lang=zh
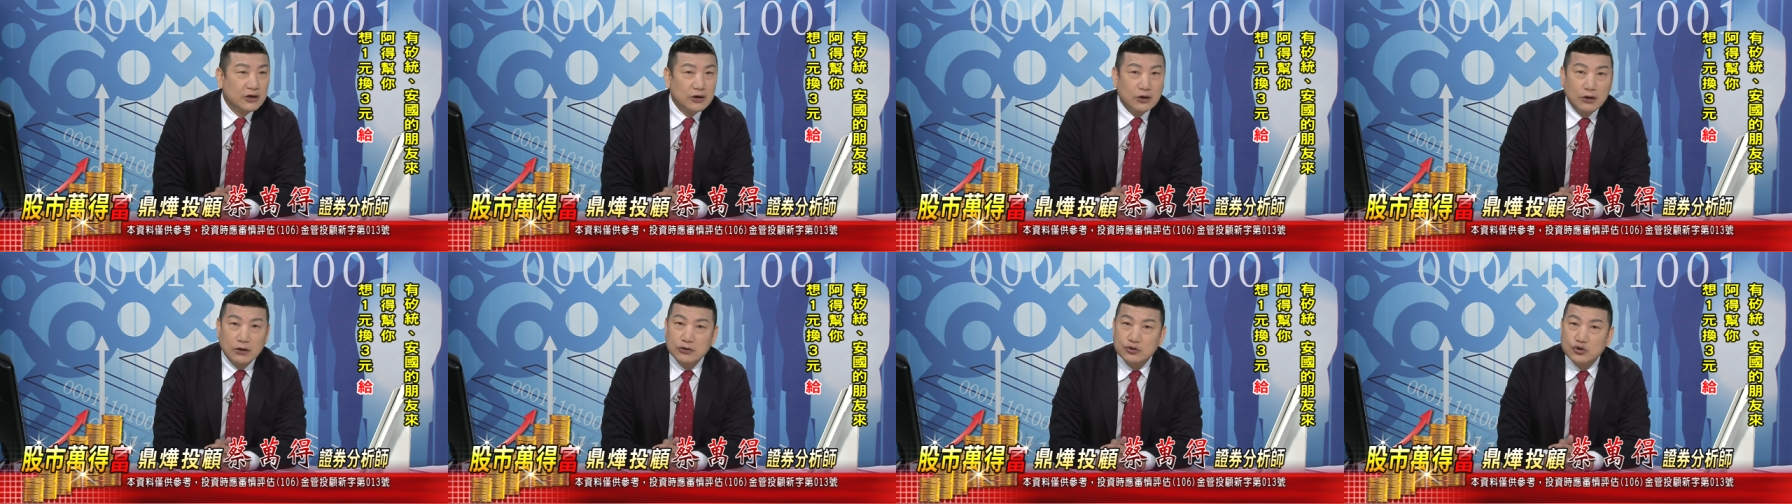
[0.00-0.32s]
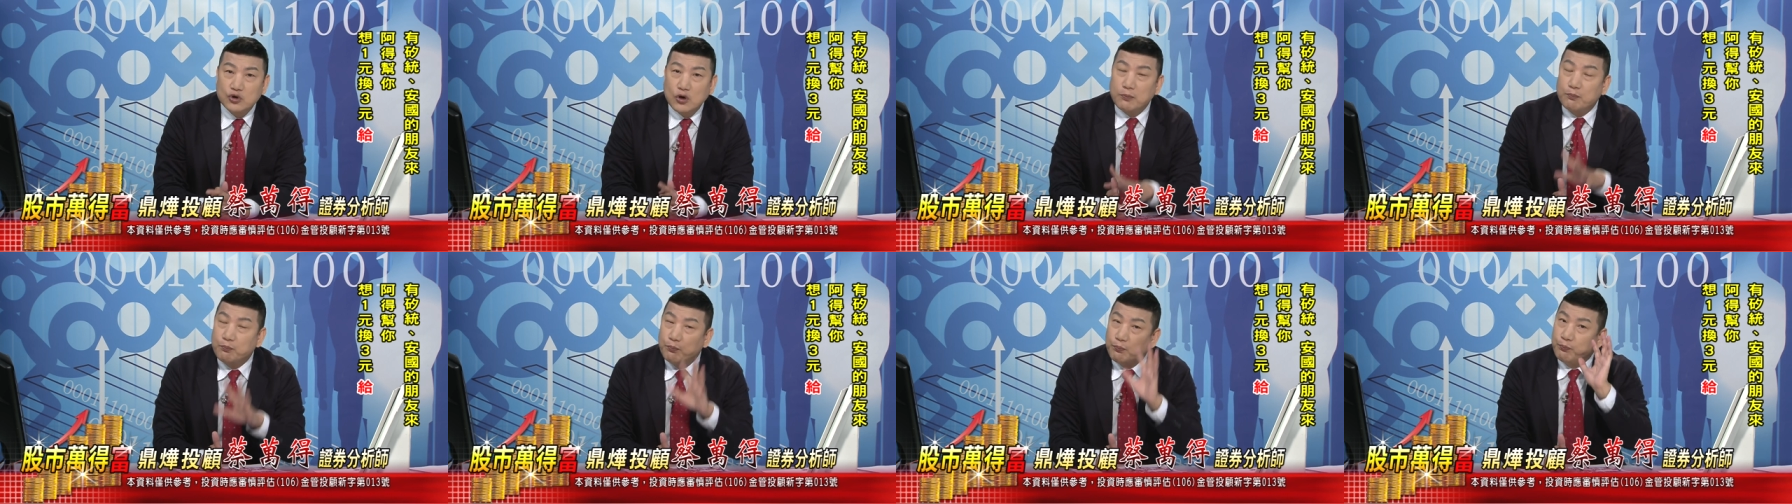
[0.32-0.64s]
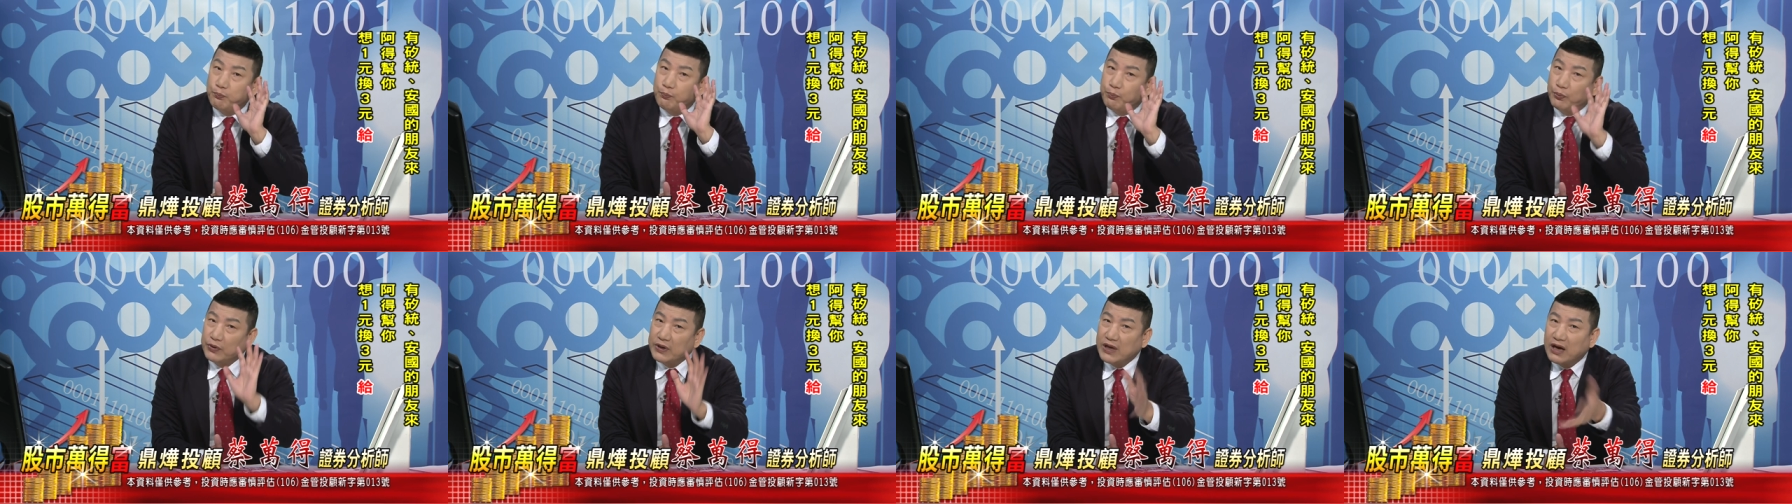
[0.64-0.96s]
有人说，
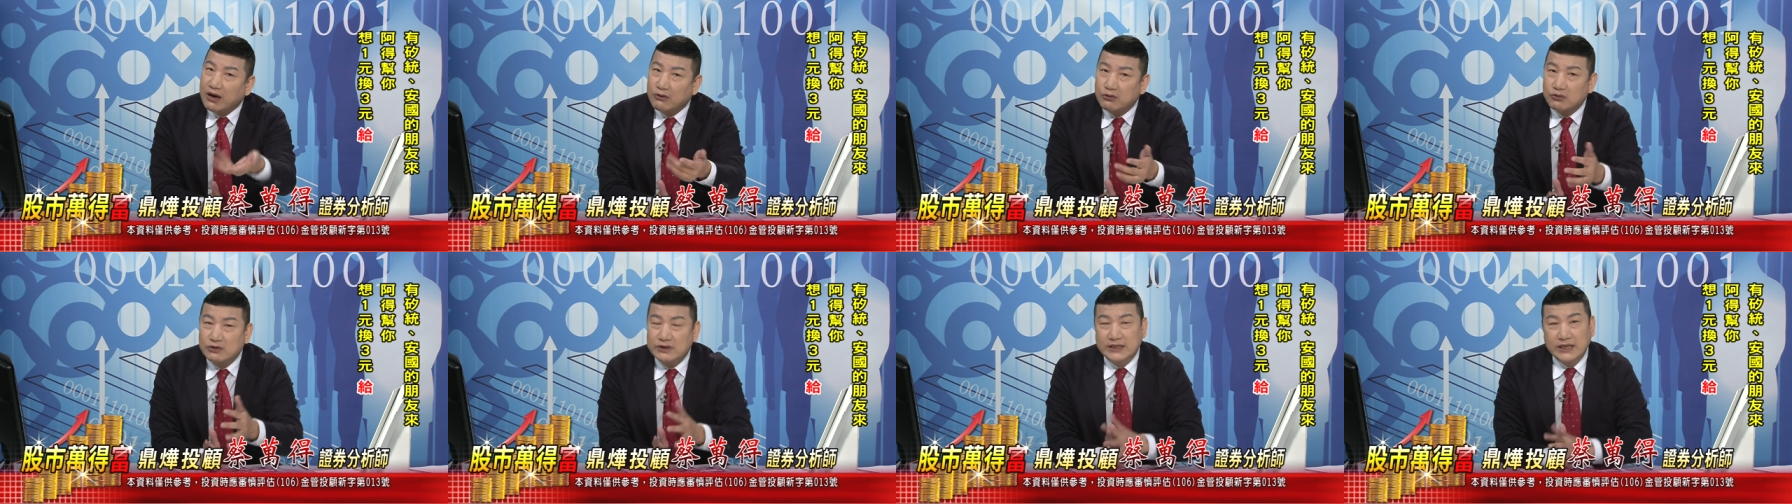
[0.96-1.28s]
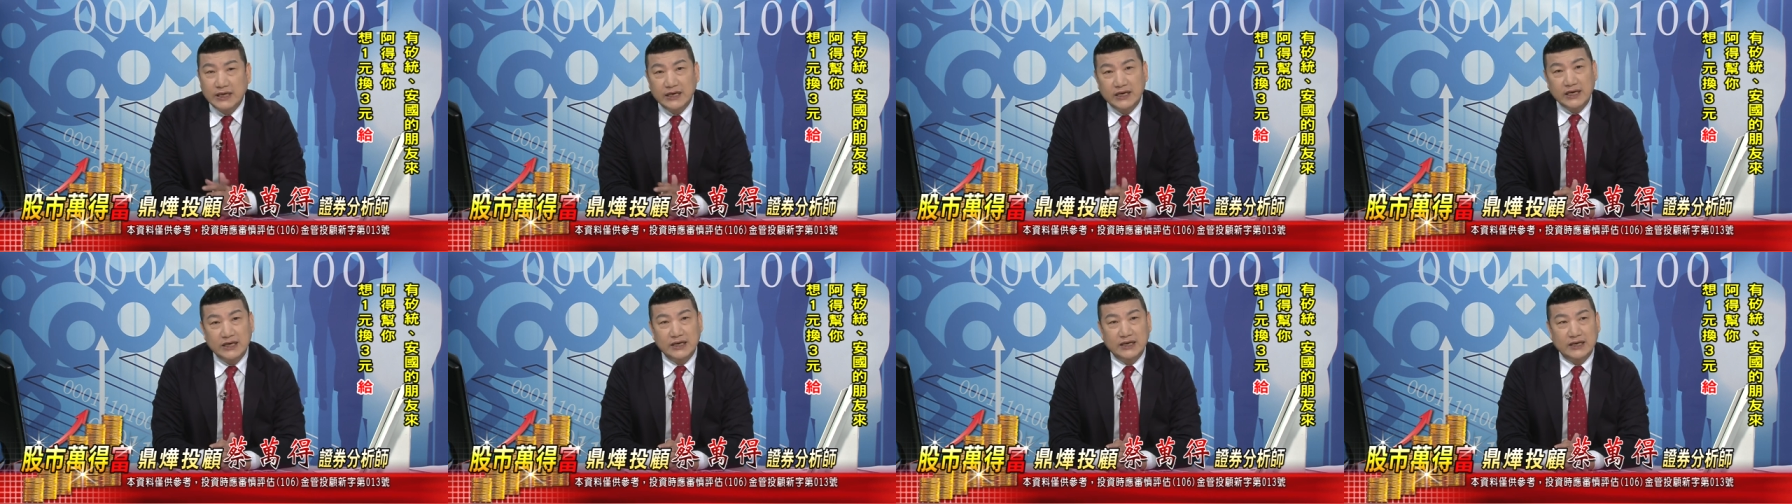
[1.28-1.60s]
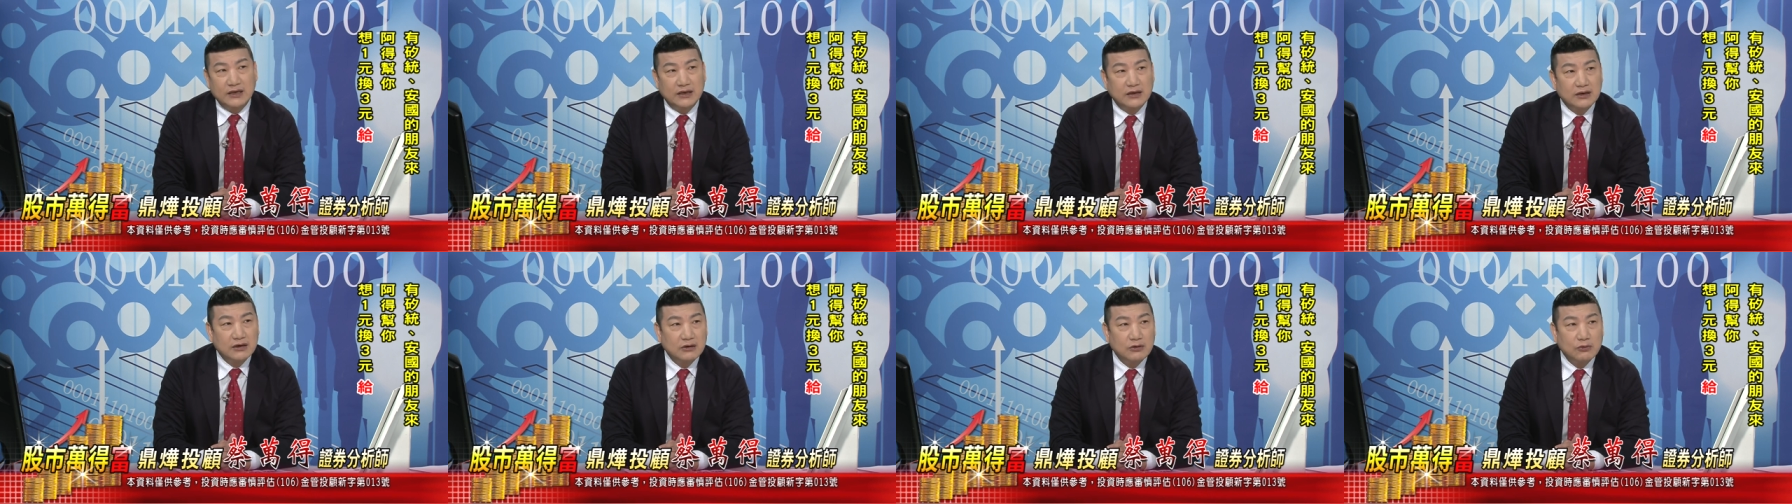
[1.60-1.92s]
不要轮
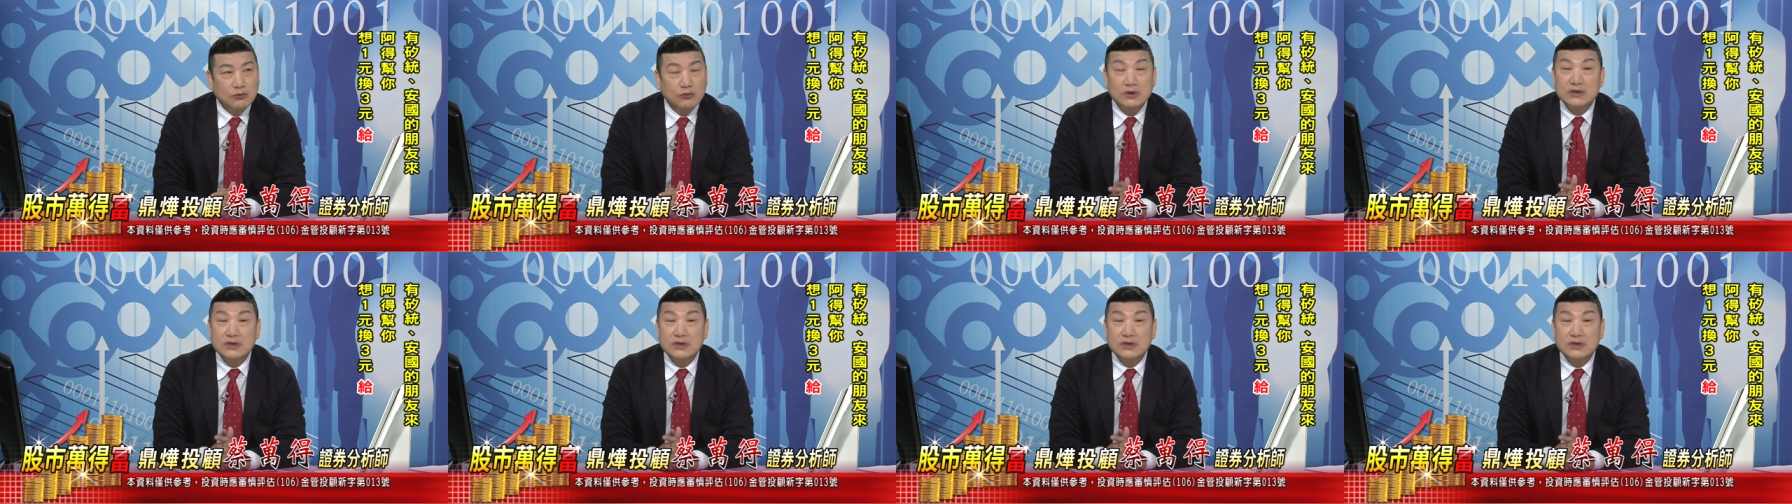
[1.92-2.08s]
替，